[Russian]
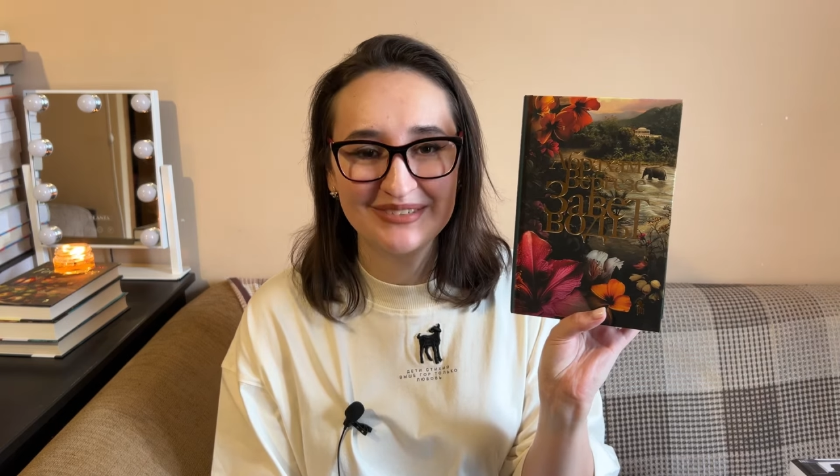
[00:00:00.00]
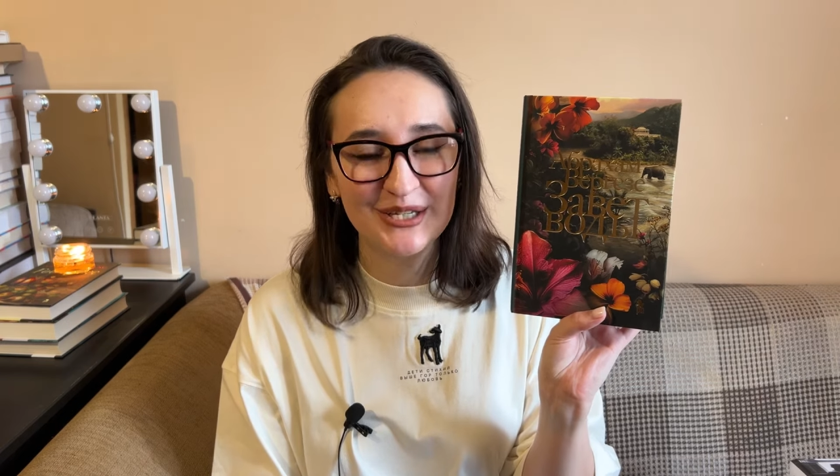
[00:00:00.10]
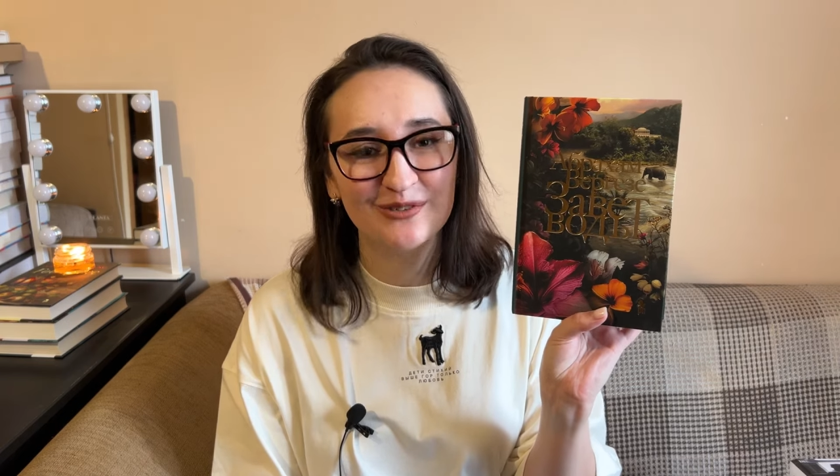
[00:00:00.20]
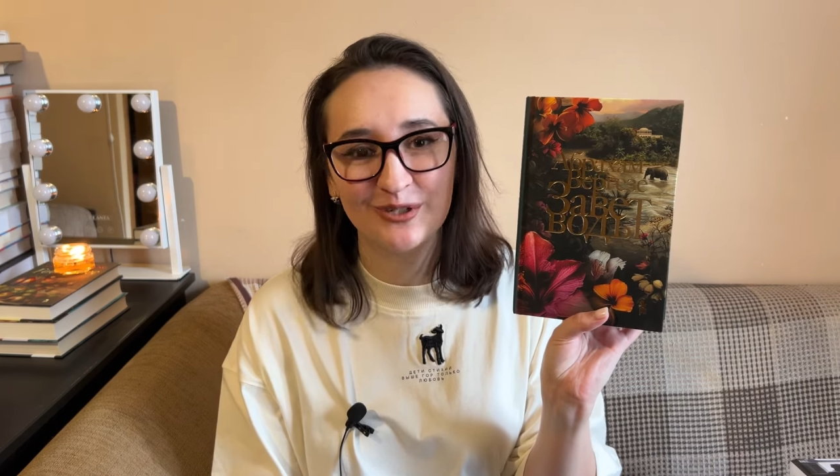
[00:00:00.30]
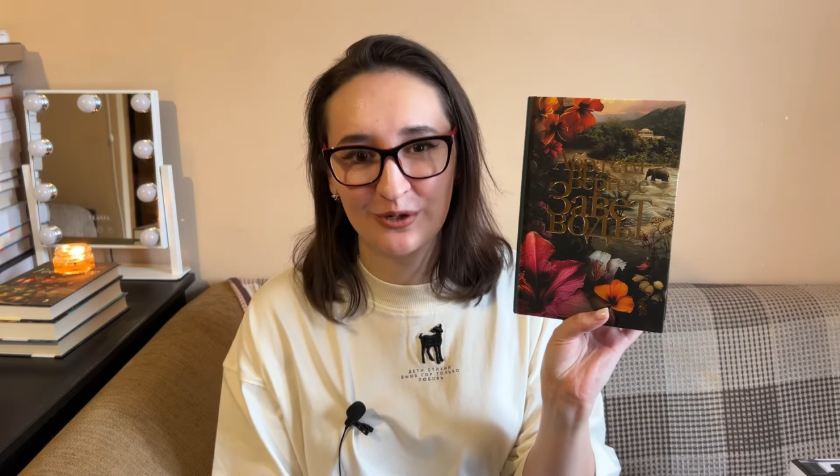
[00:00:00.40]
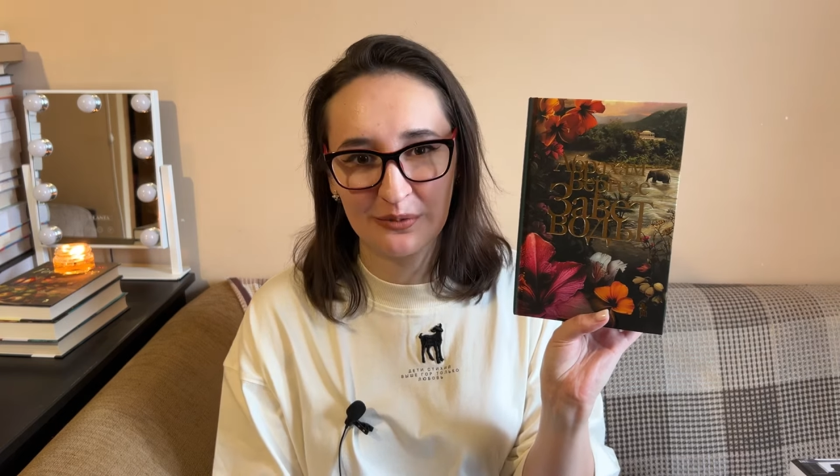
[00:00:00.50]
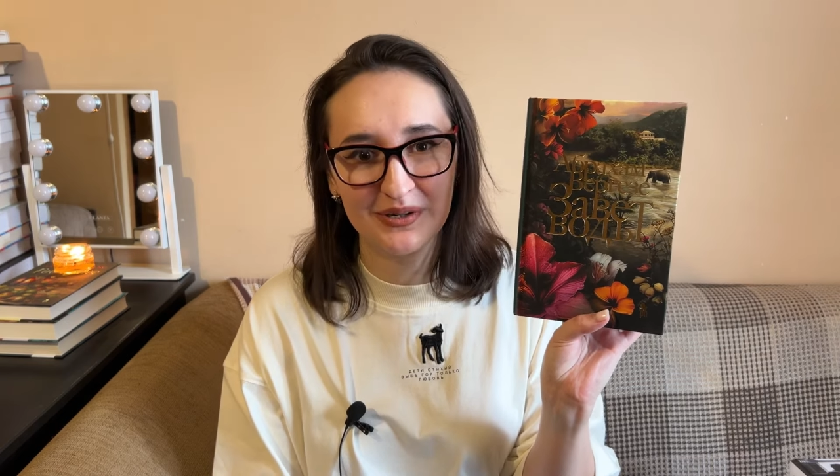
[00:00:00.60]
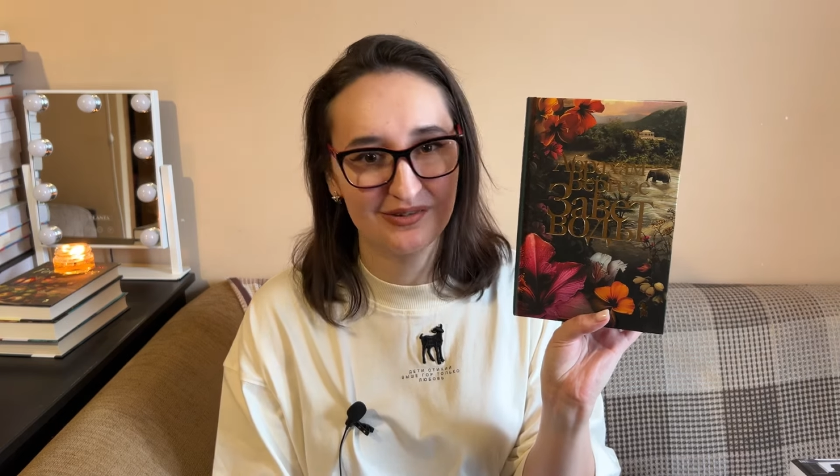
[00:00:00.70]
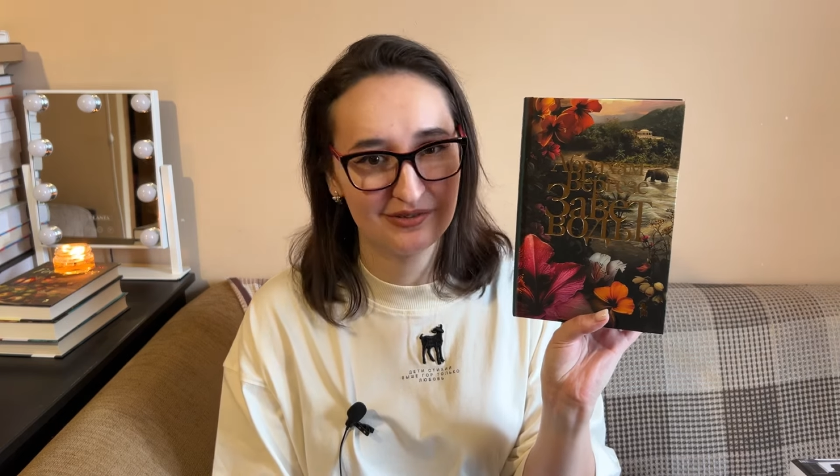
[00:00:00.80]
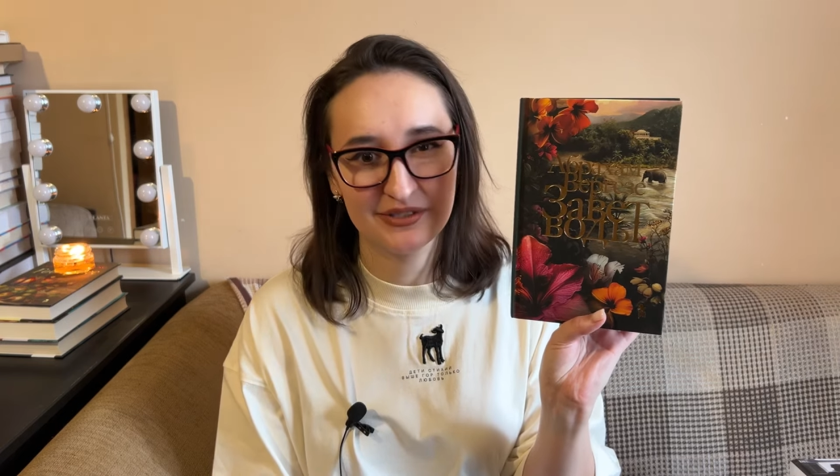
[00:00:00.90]
этого
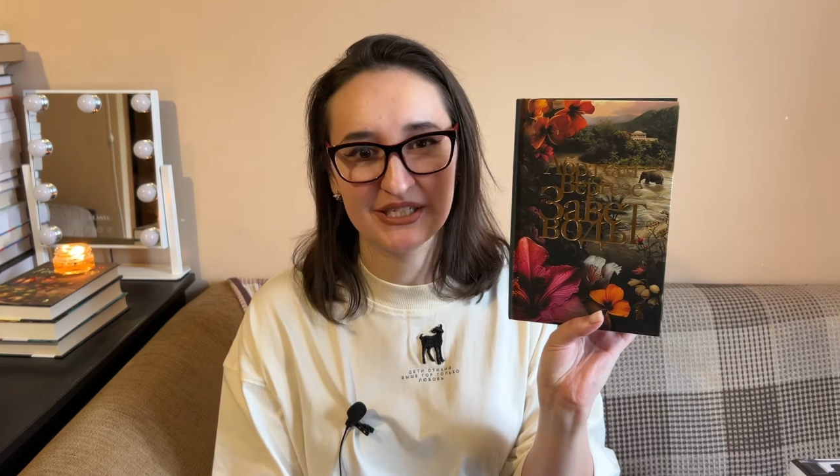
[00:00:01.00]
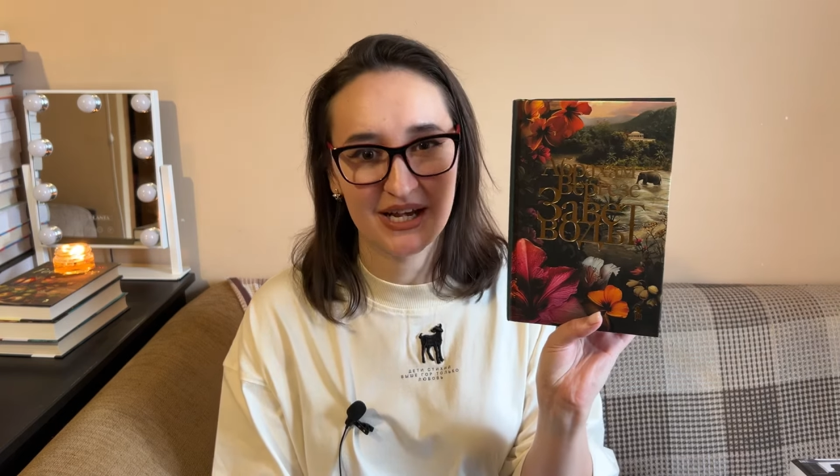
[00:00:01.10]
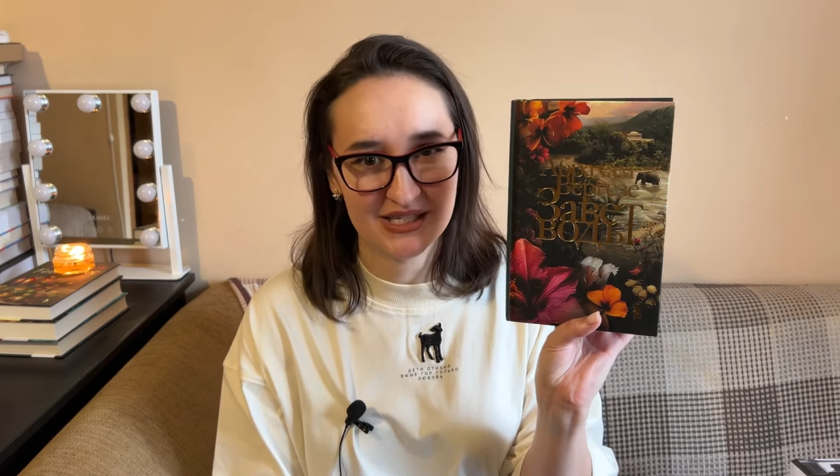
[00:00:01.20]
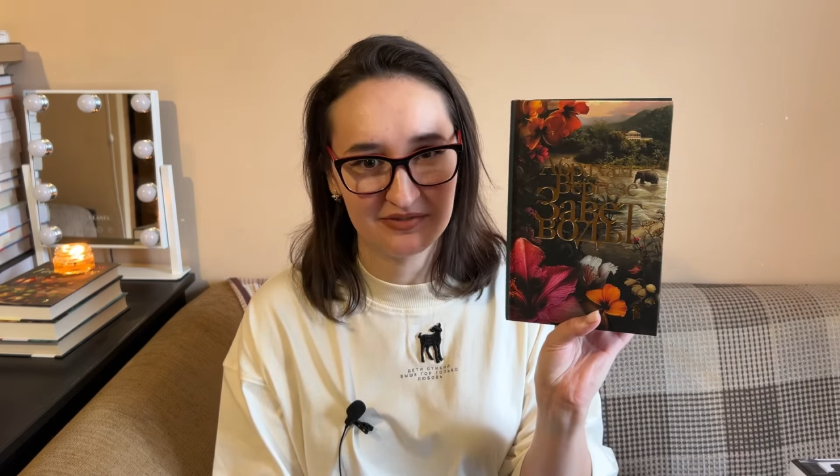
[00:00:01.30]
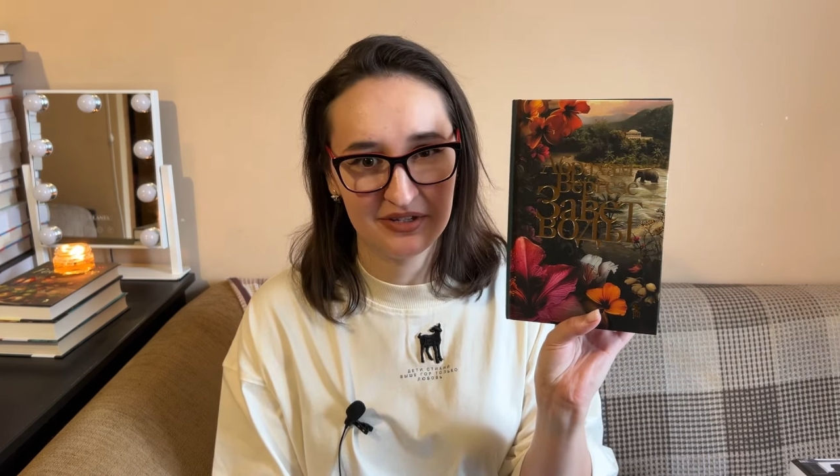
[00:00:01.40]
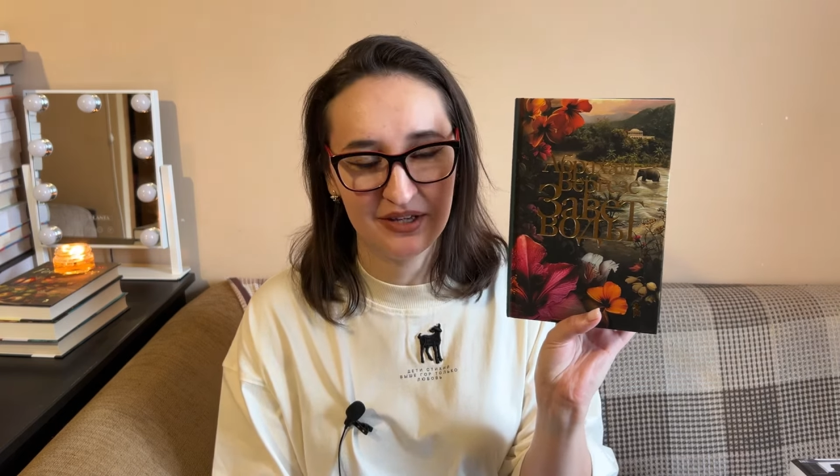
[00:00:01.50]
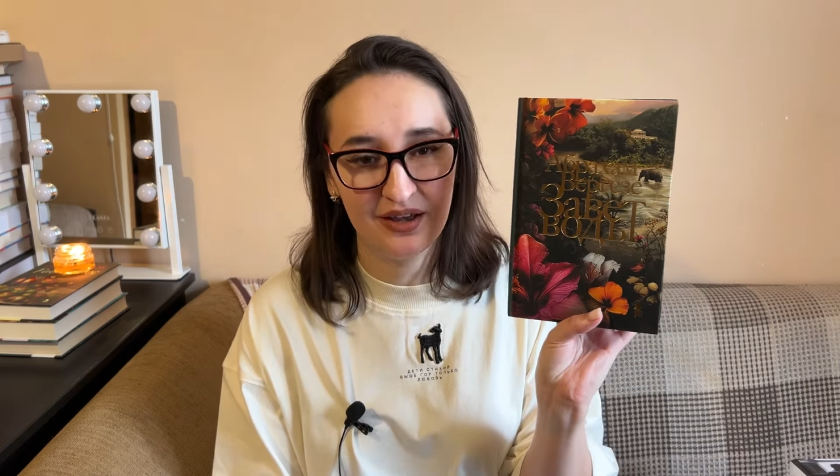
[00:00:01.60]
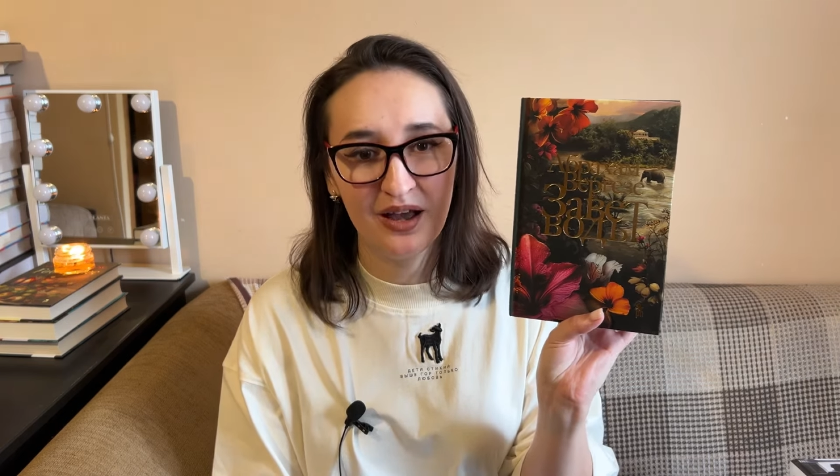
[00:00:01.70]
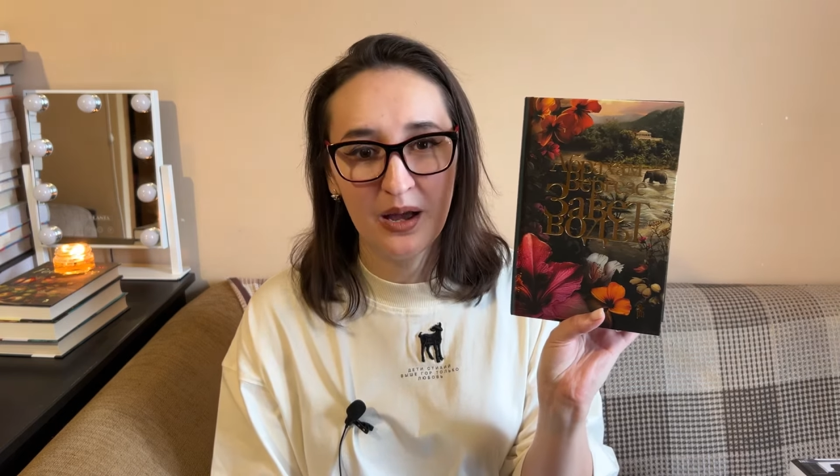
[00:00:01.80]
громкого высказывания.